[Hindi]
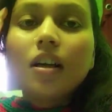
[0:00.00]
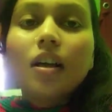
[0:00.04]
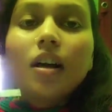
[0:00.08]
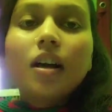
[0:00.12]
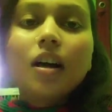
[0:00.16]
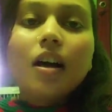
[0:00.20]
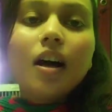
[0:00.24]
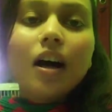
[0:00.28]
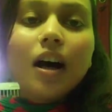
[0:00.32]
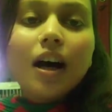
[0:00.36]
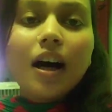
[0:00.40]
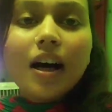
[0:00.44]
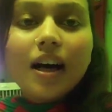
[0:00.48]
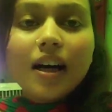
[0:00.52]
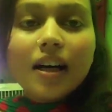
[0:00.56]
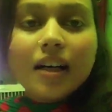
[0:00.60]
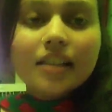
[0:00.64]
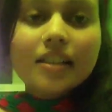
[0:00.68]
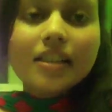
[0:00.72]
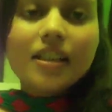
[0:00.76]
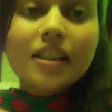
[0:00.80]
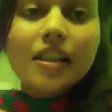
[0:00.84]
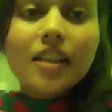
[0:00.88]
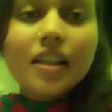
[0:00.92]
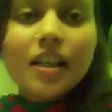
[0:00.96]
आज ही
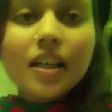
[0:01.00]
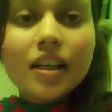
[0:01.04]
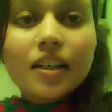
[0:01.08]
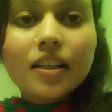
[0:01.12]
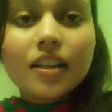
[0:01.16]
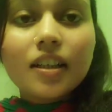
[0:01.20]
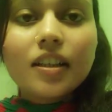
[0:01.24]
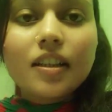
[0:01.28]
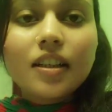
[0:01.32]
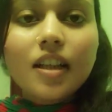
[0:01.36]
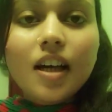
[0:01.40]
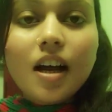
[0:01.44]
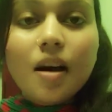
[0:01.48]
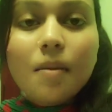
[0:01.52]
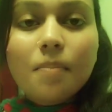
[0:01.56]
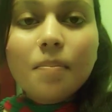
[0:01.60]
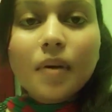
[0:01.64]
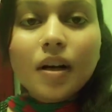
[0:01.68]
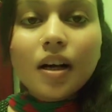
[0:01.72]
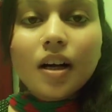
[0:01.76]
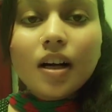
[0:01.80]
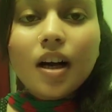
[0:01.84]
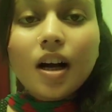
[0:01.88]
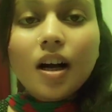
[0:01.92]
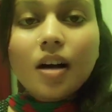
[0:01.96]
कर देता आपका
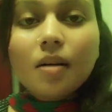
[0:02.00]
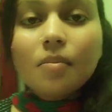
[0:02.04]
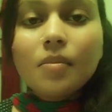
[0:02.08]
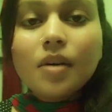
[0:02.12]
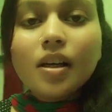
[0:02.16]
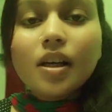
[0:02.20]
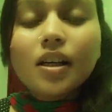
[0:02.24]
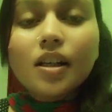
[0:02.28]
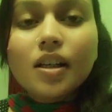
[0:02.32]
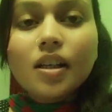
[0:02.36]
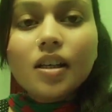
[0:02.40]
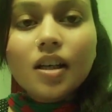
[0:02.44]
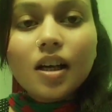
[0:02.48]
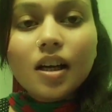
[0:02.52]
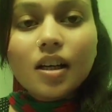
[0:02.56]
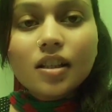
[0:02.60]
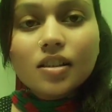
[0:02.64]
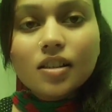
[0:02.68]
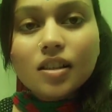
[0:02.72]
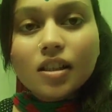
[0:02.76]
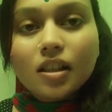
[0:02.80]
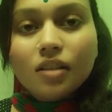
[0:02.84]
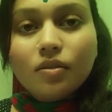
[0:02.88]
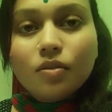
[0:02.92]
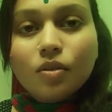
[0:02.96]
काम लेकिन आज नहीं
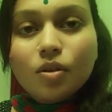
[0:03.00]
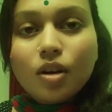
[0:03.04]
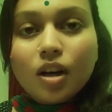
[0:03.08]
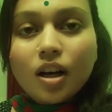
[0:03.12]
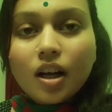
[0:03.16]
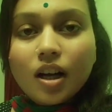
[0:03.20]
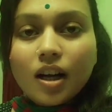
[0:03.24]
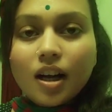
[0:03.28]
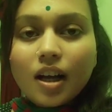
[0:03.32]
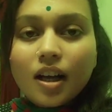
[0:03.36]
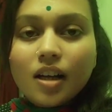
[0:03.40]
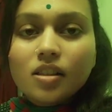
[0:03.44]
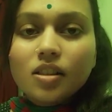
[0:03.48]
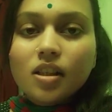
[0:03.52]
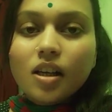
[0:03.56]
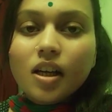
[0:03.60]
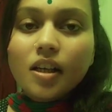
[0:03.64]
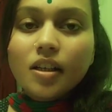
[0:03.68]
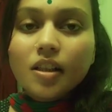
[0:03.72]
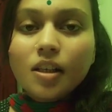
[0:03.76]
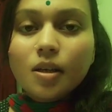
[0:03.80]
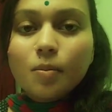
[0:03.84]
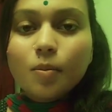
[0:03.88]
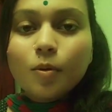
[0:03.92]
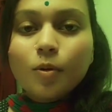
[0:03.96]
वो कल आ जाएंगे
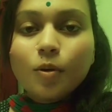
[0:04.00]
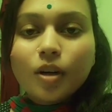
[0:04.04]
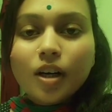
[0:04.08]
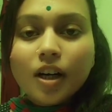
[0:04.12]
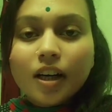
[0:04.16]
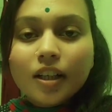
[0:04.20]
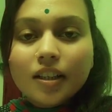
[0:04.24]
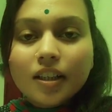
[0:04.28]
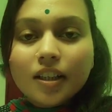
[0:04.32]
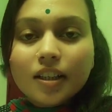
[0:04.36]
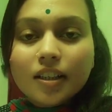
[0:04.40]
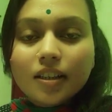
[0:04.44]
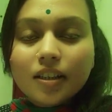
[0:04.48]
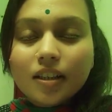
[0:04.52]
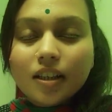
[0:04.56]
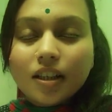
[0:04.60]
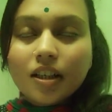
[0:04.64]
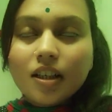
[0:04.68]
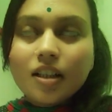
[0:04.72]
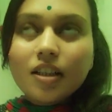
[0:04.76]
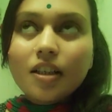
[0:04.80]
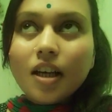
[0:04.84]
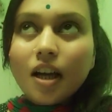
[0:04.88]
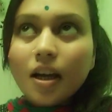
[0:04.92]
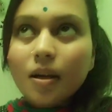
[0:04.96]
बोल रहे थे इतने ही
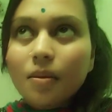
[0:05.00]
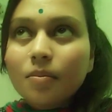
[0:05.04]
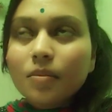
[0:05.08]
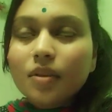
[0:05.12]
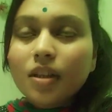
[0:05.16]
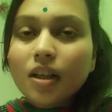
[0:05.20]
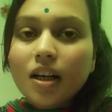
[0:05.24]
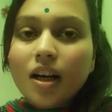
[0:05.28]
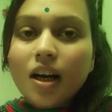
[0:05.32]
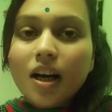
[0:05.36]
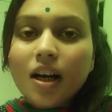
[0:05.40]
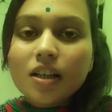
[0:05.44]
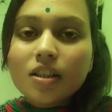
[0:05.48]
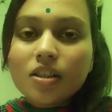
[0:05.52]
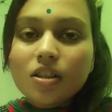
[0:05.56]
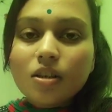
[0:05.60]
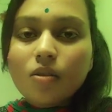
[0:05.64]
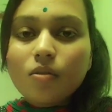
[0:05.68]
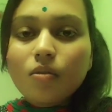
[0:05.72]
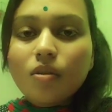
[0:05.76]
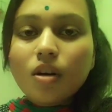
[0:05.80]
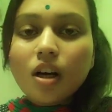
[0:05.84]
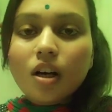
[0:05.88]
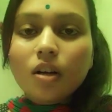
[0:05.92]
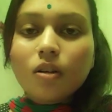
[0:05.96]
टाइम तक आ जाऊंगा
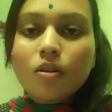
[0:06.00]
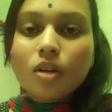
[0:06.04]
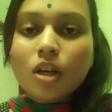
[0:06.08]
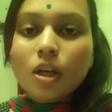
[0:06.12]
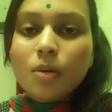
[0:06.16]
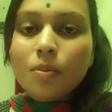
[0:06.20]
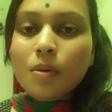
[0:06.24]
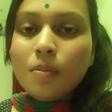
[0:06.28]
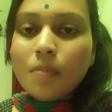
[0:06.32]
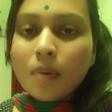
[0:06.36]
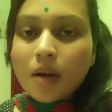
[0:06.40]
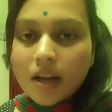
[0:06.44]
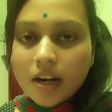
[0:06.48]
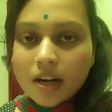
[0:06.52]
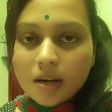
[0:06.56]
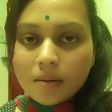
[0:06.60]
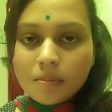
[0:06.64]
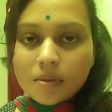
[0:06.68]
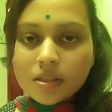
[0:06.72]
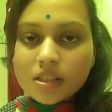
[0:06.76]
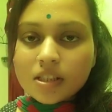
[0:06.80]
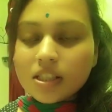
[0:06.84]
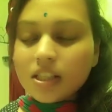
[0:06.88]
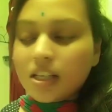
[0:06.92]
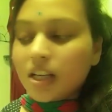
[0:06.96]
क्योंकि अभी बारह बज
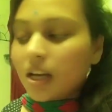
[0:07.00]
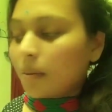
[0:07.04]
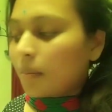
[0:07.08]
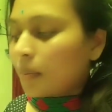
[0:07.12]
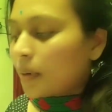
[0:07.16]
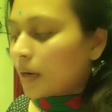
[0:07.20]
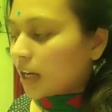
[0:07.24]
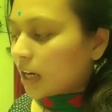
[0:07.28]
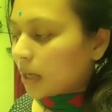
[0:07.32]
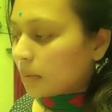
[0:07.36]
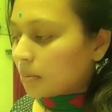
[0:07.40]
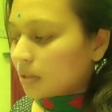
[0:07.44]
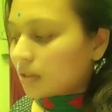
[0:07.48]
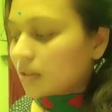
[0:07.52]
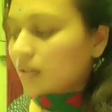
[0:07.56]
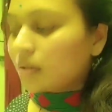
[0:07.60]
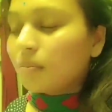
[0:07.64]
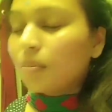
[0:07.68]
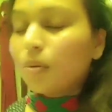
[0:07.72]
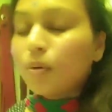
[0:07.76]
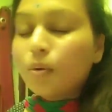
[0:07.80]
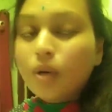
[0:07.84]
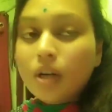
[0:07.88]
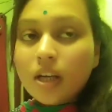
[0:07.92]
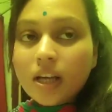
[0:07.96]
गया बारह बजे तक बोल
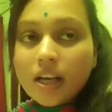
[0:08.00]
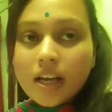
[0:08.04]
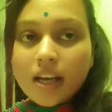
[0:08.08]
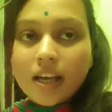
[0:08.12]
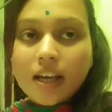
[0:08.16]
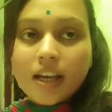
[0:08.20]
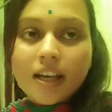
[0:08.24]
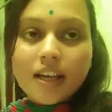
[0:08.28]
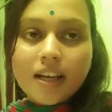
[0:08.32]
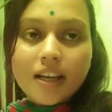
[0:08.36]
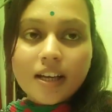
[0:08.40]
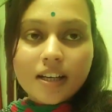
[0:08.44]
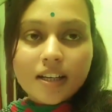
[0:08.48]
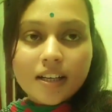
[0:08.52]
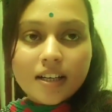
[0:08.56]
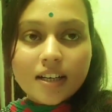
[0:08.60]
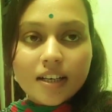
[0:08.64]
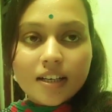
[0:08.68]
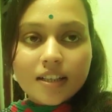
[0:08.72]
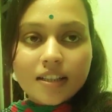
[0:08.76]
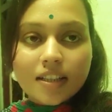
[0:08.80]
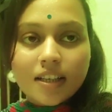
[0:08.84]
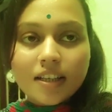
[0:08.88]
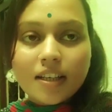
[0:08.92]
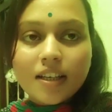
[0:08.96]
गए हैं कल कर
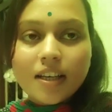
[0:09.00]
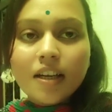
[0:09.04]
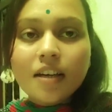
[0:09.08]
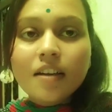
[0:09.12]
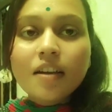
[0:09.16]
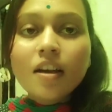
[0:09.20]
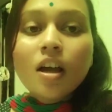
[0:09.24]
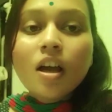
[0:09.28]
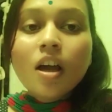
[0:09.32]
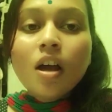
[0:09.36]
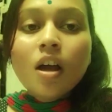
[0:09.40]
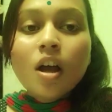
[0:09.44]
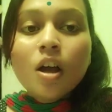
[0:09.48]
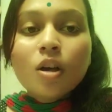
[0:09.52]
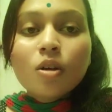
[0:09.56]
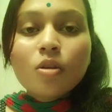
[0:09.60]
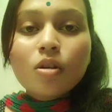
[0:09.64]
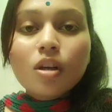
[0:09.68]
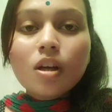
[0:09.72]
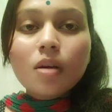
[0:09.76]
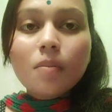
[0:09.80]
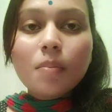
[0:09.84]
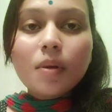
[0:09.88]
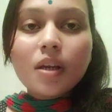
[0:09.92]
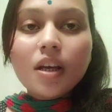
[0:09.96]
देंगे क्योंकि
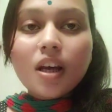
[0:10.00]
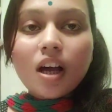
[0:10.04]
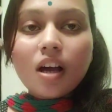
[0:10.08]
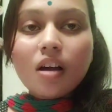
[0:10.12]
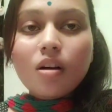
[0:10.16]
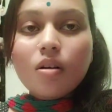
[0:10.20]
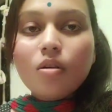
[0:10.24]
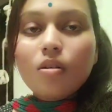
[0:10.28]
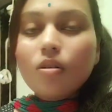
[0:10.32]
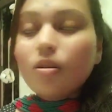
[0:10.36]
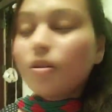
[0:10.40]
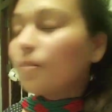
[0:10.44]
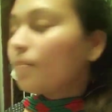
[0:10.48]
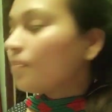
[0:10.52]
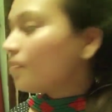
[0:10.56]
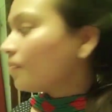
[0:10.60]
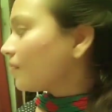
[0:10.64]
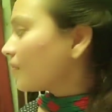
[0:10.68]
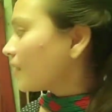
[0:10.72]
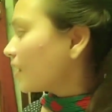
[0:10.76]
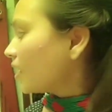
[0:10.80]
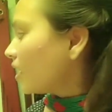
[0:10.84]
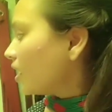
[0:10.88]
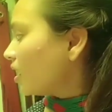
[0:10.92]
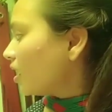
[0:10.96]
बिना
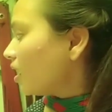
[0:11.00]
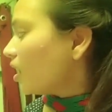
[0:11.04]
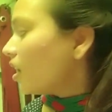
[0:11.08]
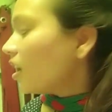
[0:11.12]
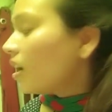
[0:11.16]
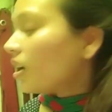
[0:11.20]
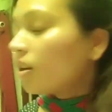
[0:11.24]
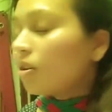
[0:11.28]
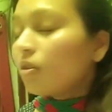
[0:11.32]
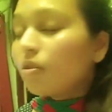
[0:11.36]
क्योंकि